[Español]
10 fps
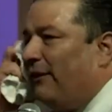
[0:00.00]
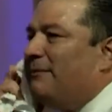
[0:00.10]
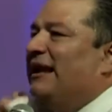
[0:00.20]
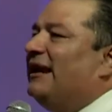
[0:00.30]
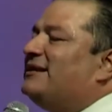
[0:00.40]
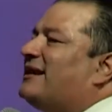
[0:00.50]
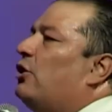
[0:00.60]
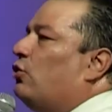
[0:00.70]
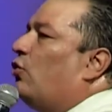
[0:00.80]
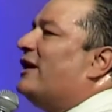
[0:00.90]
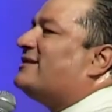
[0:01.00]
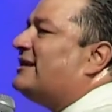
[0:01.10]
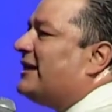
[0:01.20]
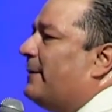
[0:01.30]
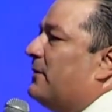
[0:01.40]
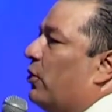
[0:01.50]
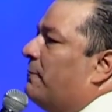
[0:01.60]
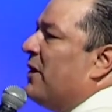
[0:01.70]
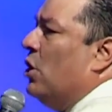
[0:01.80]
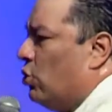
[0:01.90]
familiarizado con este término,
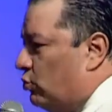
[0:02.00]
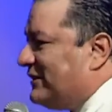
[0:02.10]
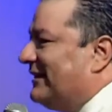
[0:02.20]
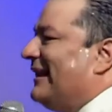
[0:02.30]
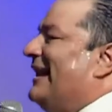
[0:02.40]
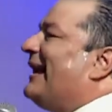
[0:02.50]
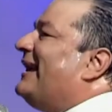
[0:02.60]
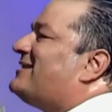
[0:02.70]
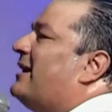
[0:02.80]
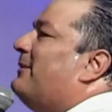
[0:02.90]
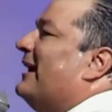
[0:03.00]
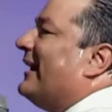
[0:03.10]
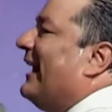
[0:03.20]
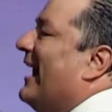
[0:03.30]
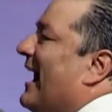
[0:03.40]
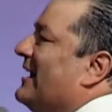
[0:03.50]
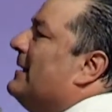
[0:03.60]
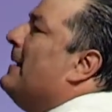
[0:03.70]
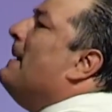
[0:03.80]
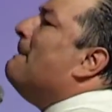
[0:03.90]
usted tiene que saber que hay
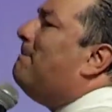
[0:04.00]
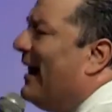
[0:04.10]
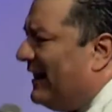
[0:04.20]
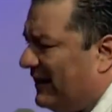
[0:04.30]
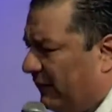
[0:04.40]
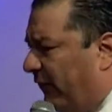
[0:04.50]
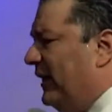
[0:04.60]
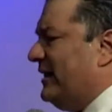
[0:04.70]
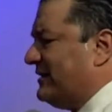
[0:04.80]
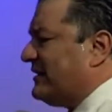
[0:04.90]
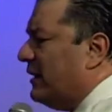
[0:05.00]
varias fiestas.